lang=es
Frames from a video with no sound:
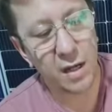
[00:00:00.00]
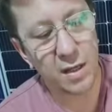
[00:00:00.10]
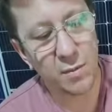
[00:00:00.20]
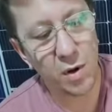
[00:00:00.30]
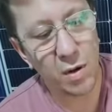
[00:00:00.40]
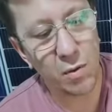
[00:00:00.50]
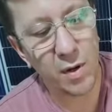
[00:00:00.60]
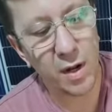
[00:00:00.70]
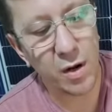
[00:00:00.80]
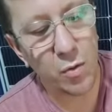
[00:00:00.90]
Acá tenemos la
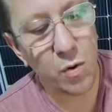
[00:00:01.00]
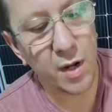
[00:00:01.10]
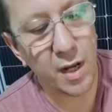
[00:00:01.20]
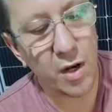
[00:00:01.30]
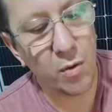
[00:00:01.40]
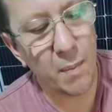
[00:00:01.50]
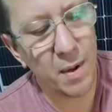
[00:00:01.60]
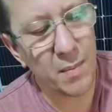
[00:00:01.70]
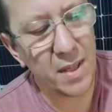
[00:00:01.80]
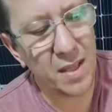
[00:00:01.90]
bobina roboski que nos va a
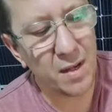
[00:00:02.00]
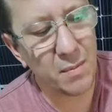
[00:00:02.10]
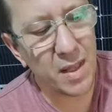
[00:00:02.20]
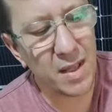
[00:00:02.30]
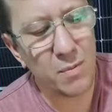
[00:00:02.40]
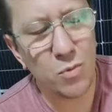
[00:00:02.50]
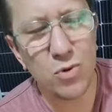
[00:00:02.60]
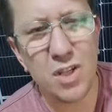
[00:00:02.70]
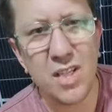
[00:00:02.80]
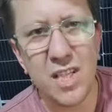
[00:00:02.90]
permitir medir
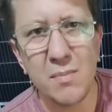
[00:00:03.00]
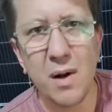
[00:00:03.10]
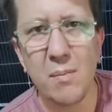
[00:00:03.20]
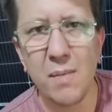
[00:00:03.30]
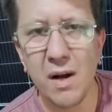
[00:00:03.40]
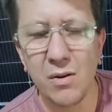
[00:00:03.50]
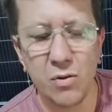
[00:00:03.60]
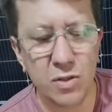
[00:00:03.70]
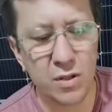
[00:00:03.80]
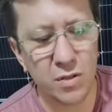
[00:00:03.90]
muchísimas más
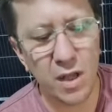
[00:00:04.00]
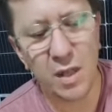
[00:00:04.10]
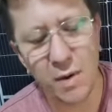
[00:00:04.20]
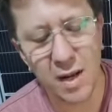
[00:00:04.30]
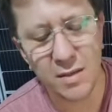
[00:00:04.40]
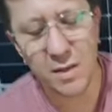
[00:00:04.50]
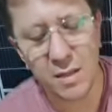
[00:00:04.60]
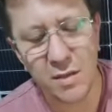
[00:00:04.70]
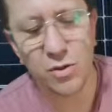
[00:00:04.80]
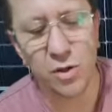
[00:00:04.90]
cosas, o sea, desbalance de
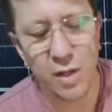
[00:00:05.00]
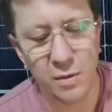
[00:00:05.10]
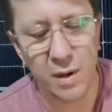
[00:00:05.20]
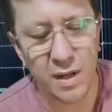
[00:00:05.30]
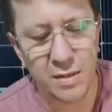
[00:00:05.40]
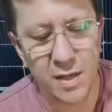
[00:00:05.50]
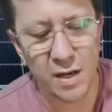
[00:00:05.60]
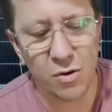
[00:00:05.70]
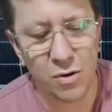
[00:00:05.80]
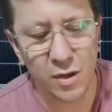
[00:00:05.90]
tensiones, desbalance
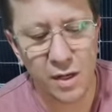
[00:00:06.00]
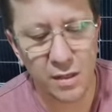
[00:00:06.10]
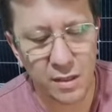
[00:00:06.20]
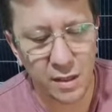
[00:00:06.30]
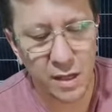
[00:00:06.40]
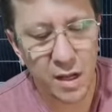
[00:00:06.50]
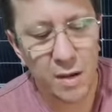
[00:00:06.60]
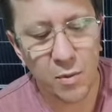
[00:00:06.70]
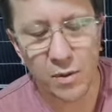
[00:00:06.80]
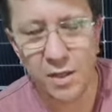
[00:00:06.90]
de corriente,
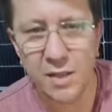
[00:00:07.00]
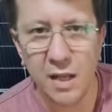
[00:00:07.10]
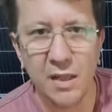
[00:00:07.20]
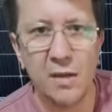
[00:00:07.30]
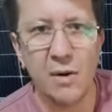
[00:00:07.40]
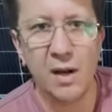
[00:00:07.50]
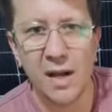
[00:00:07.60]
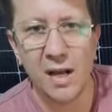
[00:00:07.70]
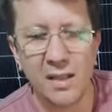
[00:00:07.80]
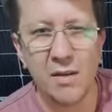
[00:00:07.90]
potencia activa,
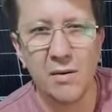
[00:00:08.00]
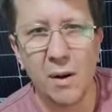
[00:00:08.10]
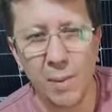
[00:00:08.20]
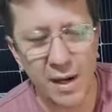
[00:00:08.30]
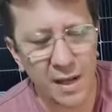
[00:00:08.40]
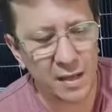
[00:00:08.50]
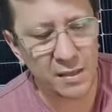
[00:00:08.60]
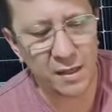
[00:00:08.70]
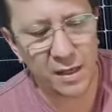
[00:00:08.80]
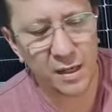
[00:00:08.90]
reactiva,
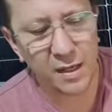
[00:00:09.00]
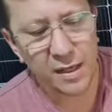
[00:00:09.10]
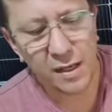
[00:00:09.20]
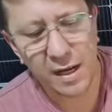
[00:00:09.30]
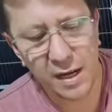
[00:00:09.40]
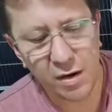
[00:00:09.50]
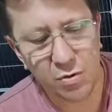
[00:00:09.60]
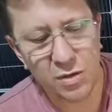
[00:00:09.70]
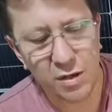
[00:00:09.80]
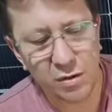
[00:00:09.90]
aparente, eh,
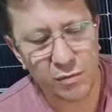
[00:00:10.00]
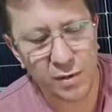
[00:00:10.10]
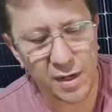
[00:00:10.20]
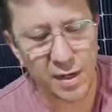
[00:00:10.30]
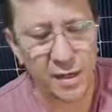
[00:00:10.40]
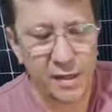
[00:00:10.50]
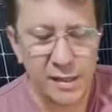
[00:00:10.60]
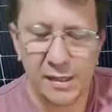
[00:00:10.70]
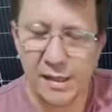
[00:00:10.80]
coseno phi,